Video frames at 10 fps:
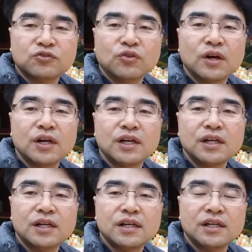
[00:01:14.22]

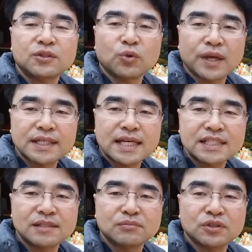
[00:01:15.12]
9월동에 어,
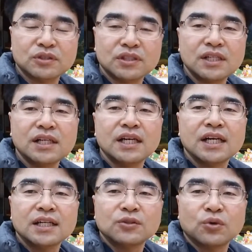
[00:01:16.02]
사시는 분들,
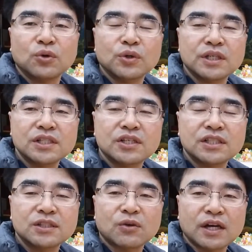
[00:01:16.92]
또
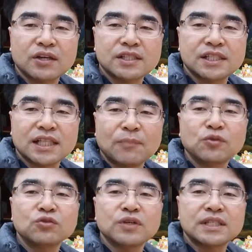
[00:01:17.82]
인천광역시
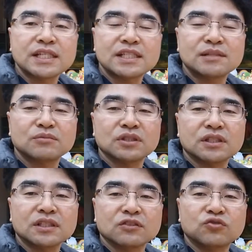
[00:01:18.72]
남동구에 사시는
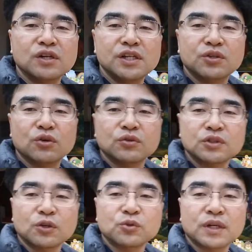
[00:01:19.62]
분들은 9월 2교구
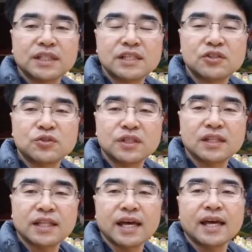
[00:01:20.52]
성도가 되실 수
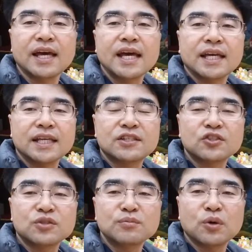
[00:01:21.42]
있는데 인천
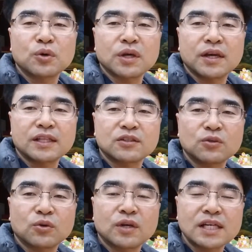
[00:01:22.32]
순복음교회에
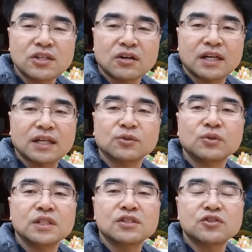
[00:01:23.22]
등록을 하셨거나
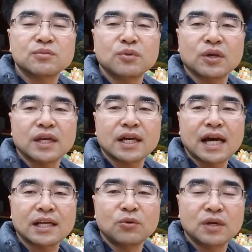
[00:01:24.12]
또는 인천 순복음교회에
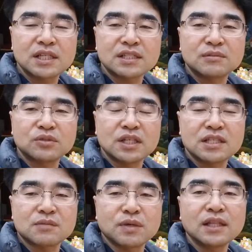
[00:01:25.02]
가길 원하시는 분이
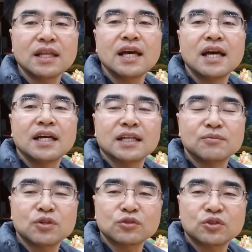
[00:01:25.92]
있으면
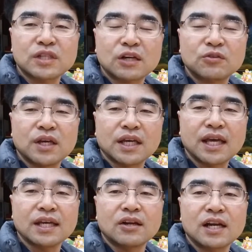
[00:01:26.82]
김성수
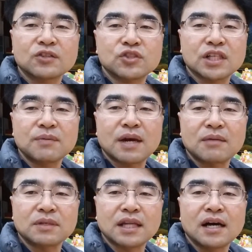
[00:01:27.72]
장로에게 연락 주시기
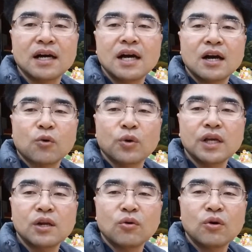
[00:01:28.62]
바랍니다.
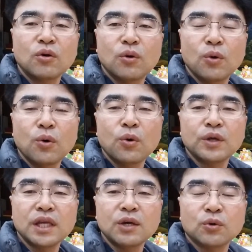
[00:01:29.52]

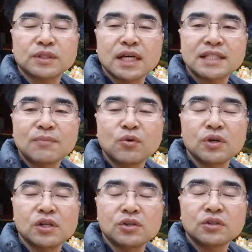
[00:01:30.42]

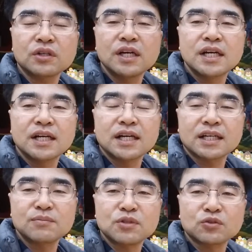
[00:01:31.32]
010-5254-3016 아,
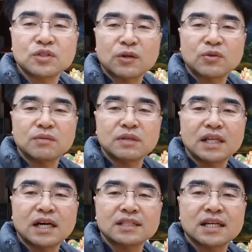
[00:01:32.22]
김성수
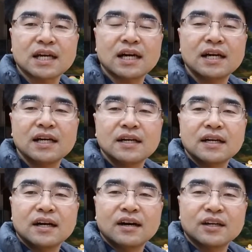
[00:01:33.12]
장로입니다. 제가
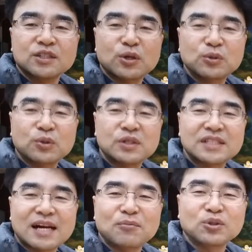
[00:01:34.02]
어,
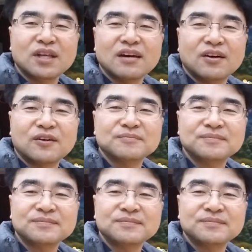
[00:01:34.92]
전도를 잘 못해요.